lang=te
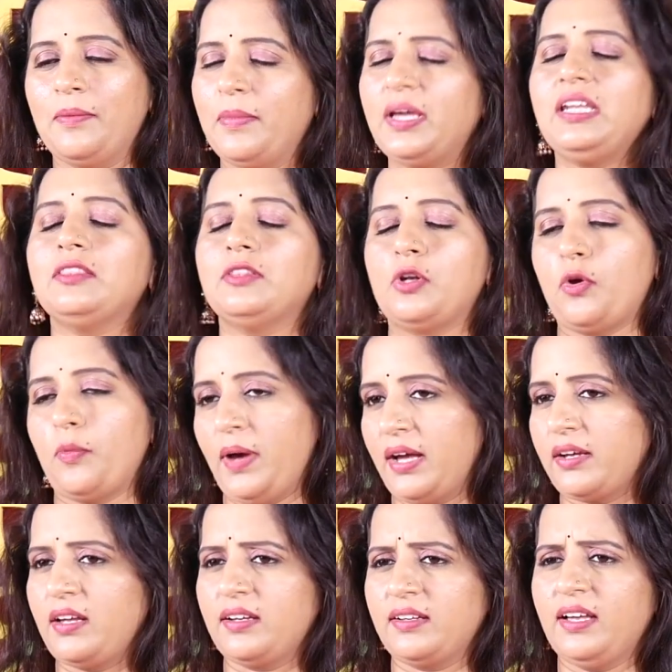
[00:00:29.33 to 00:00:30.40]
మరి ఇందులో
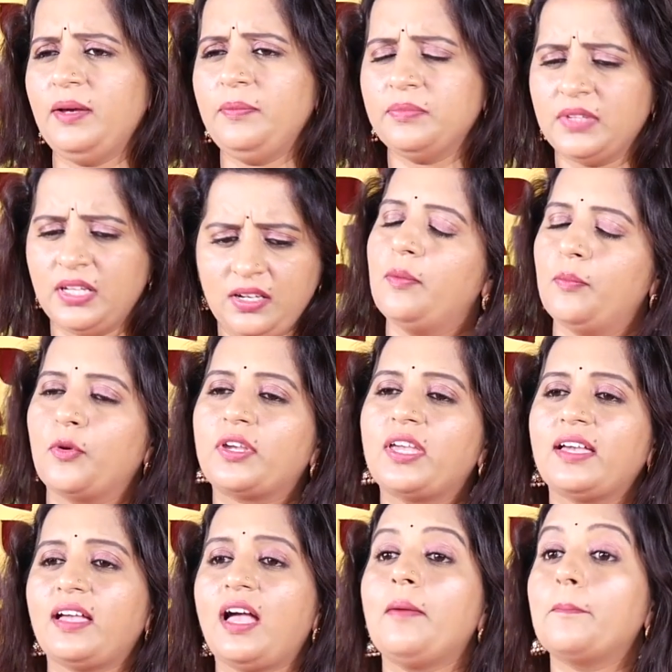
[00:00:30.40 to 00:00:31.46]
భాగంగా
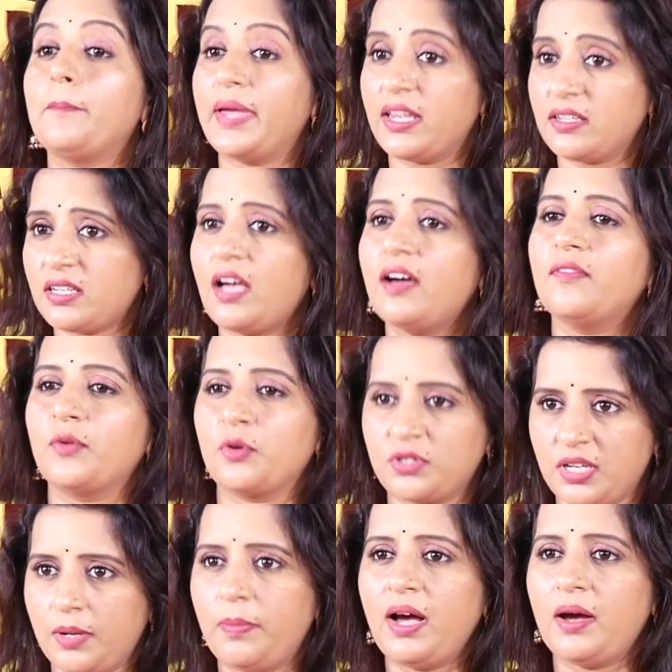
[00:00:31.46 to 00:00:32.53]
ముఖ్యంగా మేష
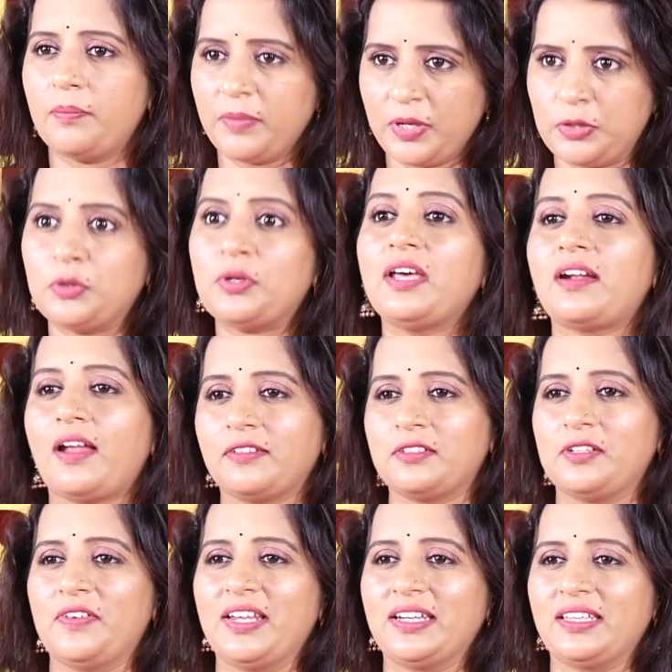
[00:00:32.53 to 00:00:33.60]
వృషభ మిథున
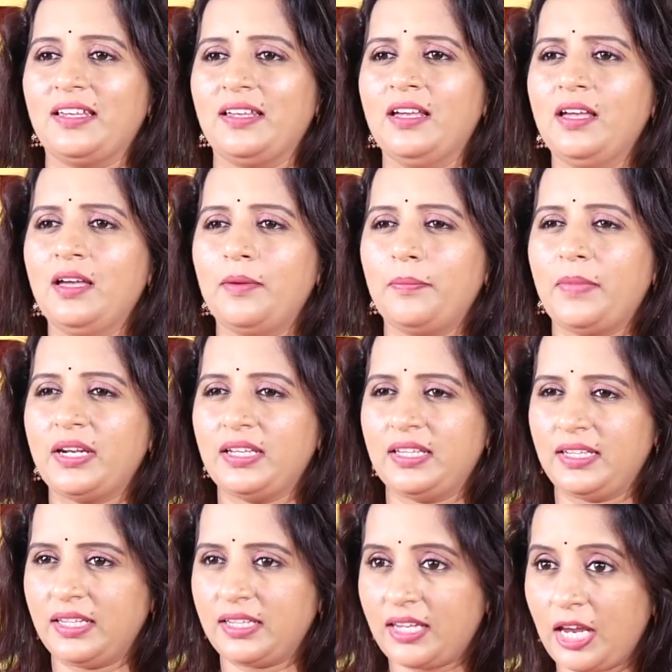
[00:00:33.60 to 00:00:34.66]
రాసుల వారికి మరి
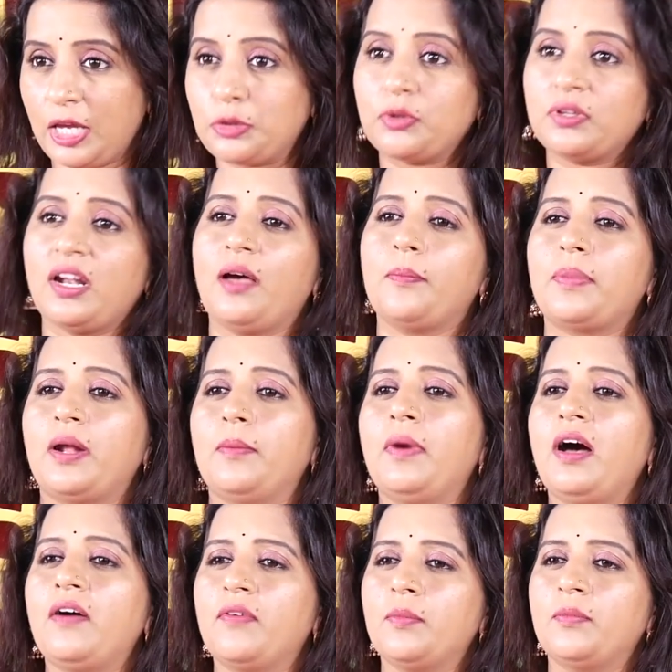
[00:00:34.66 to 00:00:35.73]
ఈ కేతు గ్రహ
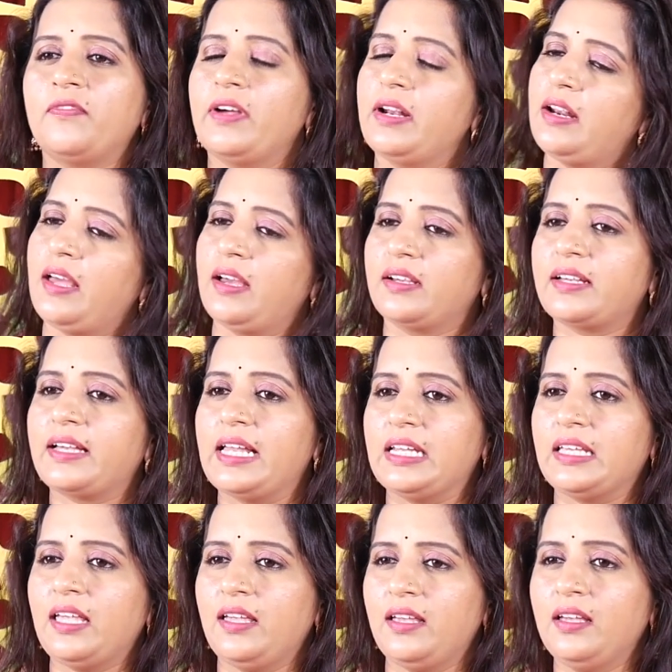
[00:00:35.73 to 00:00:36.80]
ప్రభావం వల్ల
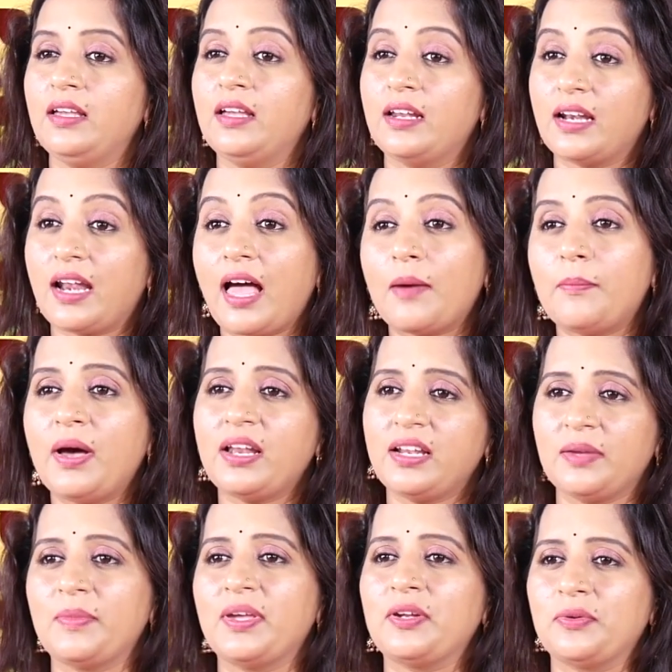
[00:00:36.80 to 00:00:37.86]
కలిగే లాభాలు
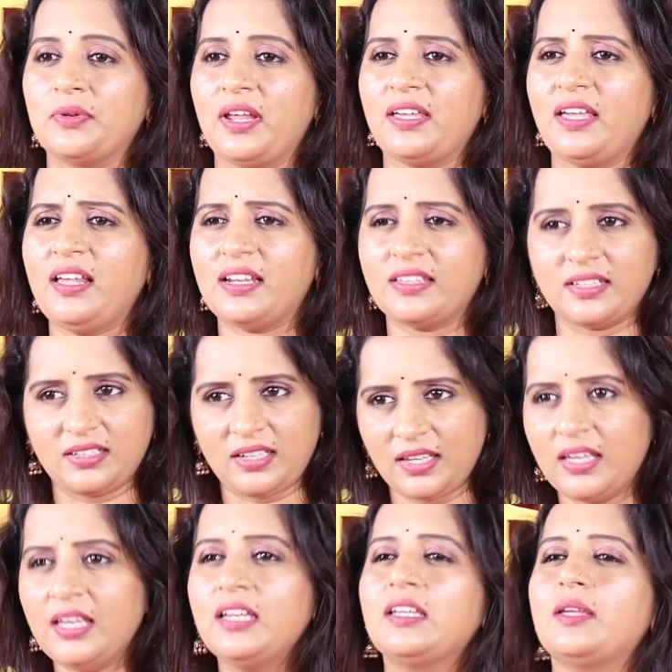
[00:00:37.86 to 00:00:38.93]
ఏమైనా ఉన్నాయా లేదంటే
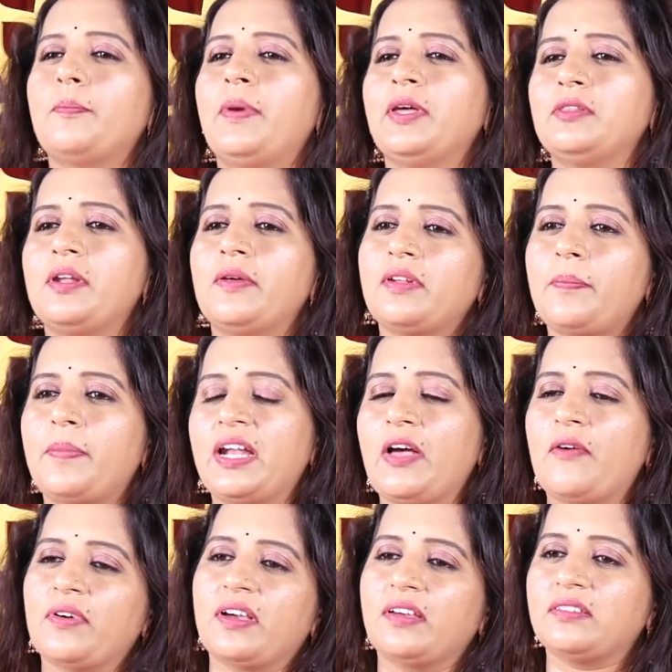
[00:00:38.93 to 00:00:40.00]
ఇబ్బందులు ఏమైనా పడే
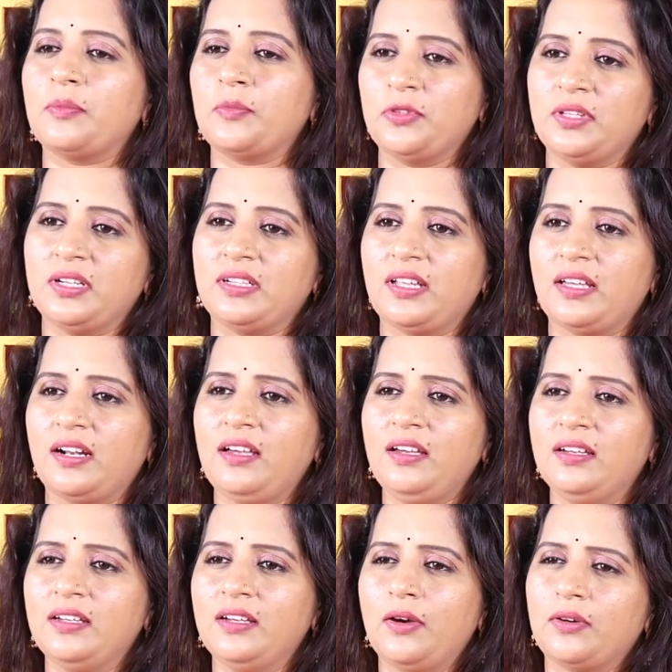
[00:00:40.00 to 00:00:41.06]
అవకాశం ఉందంటారా
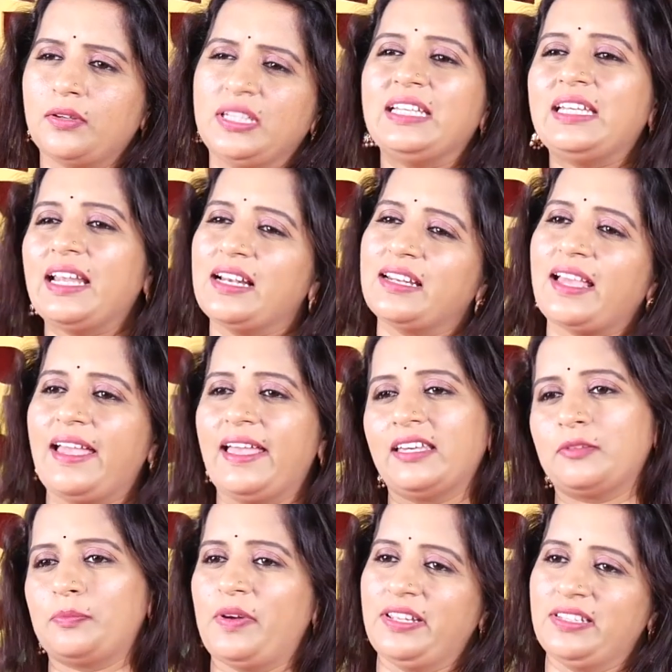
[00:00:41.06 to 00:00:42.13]
డీటెయిల్డ్గా
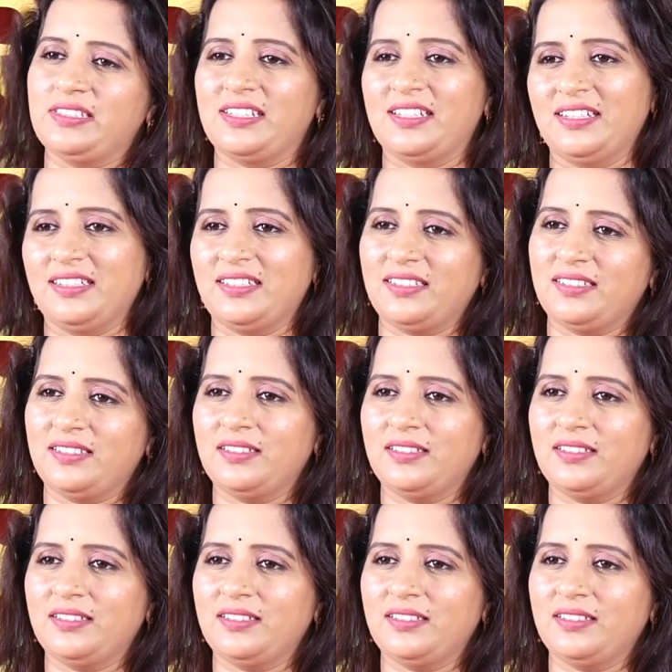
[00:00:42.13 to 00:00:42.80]
ఎక్స్ప్లెయిన్ చేయండి